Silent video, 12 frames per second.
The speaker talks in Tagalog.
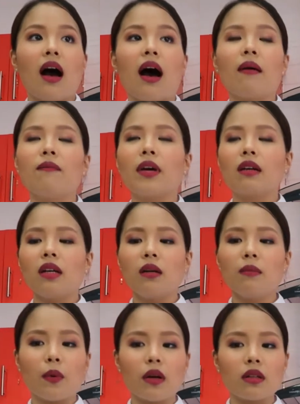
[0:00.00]
Ang um, very
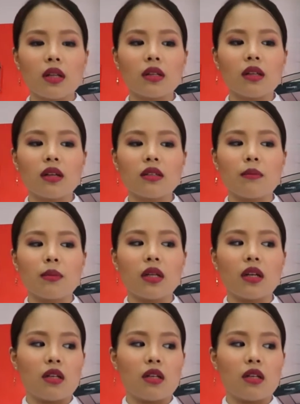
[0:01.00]
important lang naman na